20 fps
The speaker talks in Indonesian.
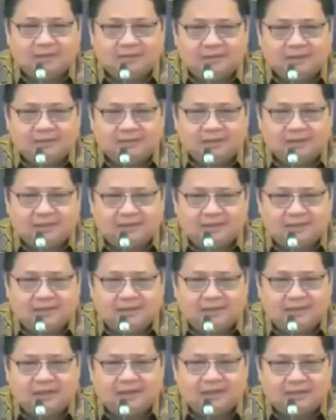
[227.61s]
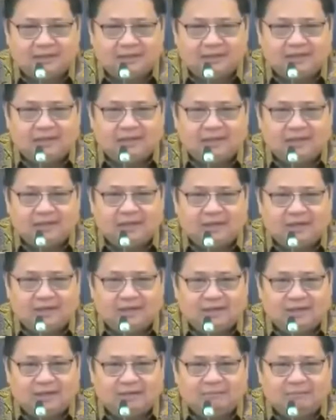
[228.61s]
yang terdiri dari
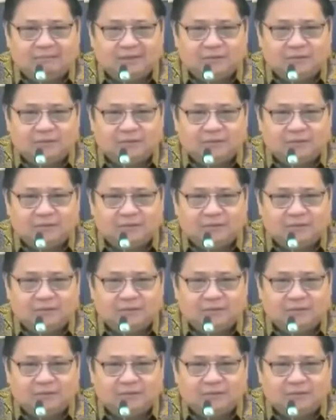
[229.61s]
8 eh,